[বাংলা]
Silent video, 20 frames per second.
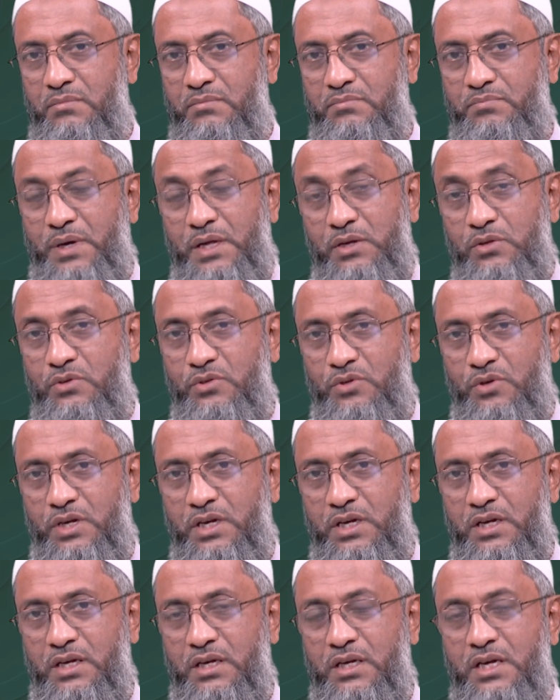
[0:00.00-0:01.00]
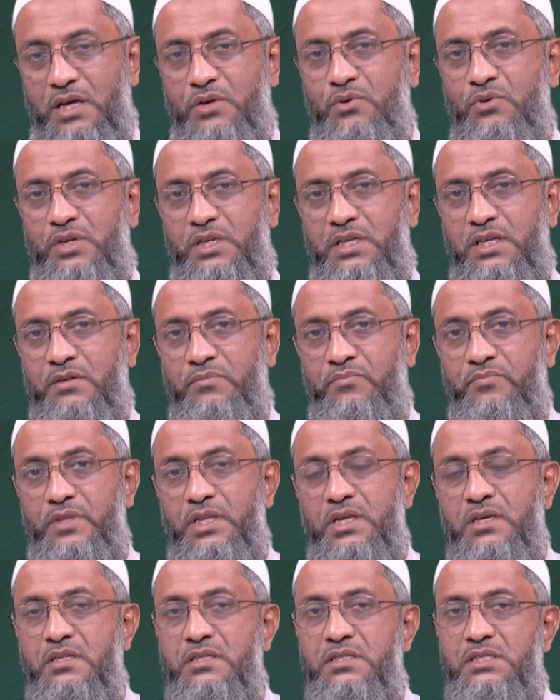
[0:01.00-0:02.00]
পালন করে না কারণ কি
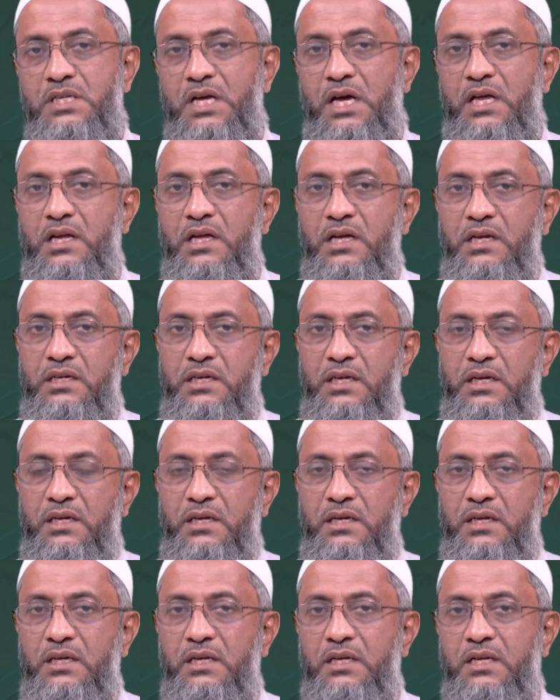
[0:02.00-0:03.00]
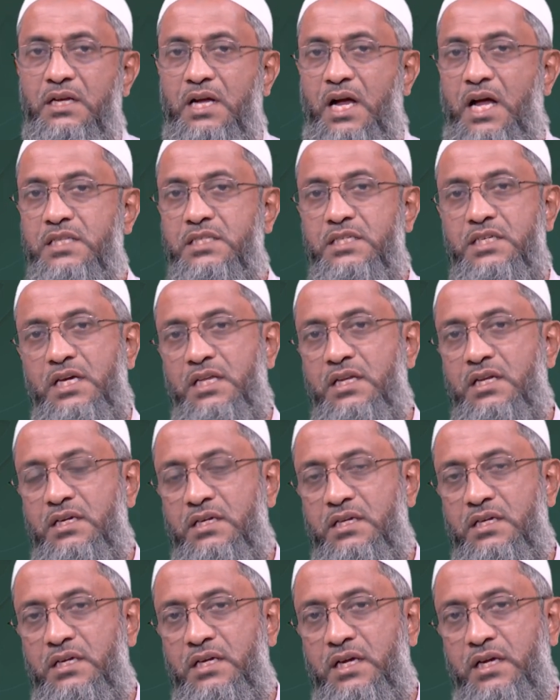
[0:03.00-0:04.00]
জানাটাকে কাজে
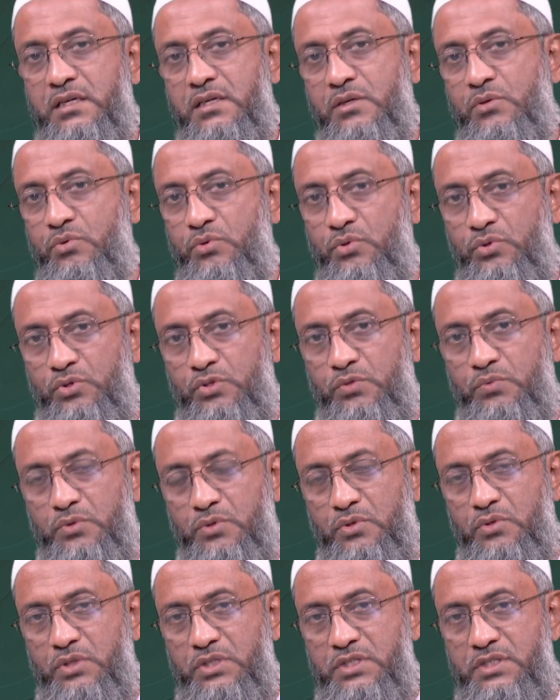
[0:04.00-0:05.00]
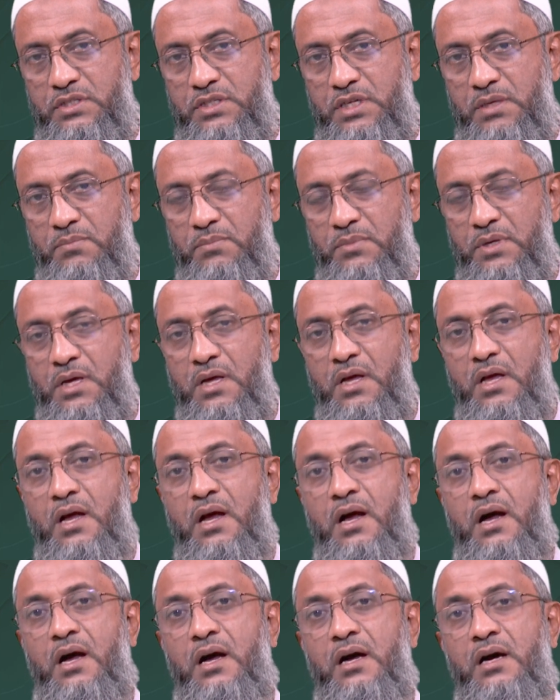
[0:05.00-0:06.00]
আনাটা একটা গুরুত্বপূর্ণ স্টেপ
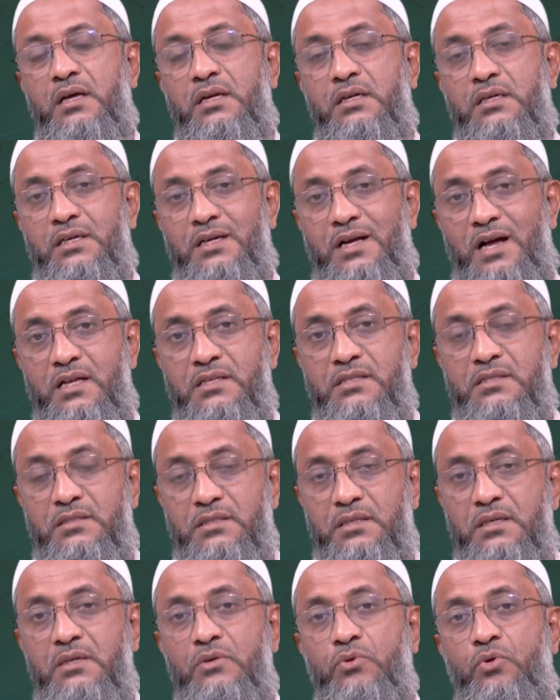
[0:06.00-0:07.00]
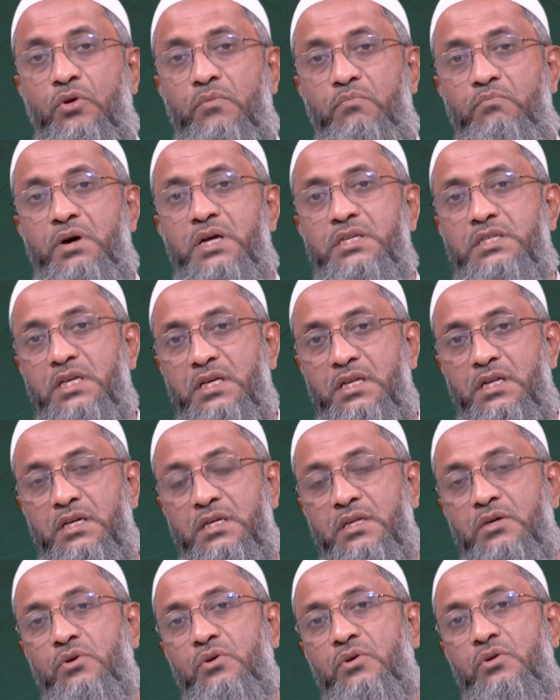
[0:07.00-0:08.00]
আর কাজকে অভ্যাসে
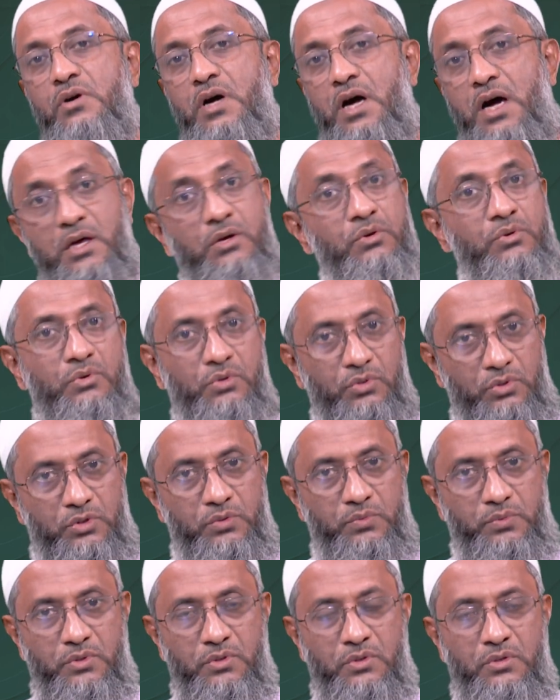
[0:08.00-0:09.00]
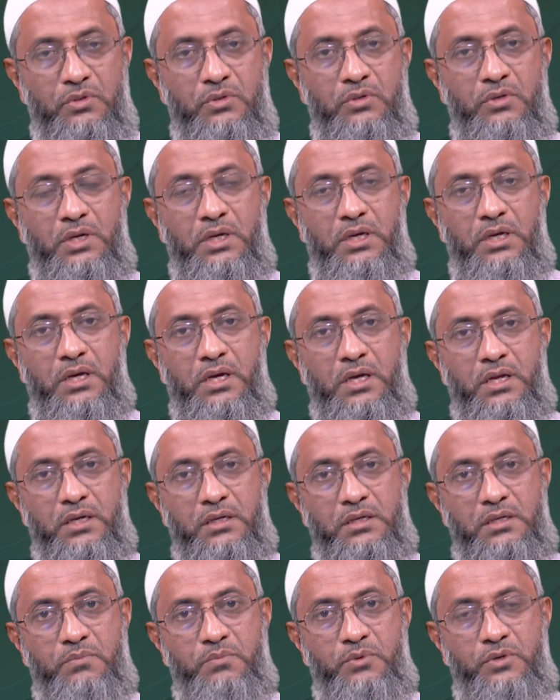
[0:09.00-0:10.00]
আনাটা হলো আরও গুরুত্বপূর্ণ
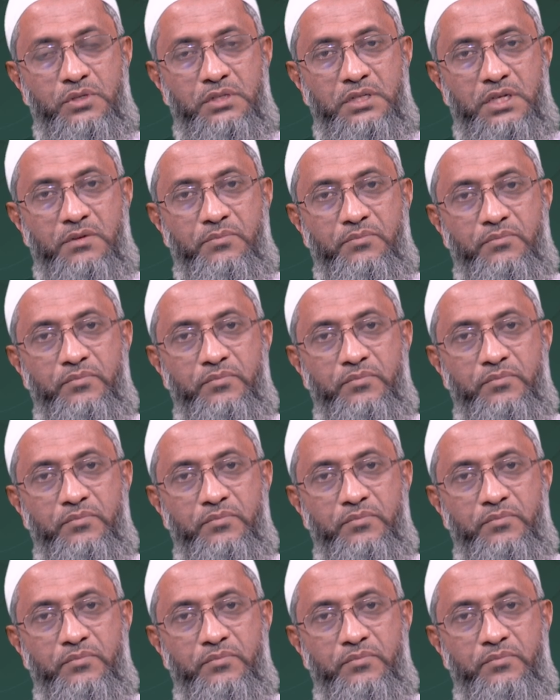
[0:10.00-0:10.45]
আরেকটা পর্যায়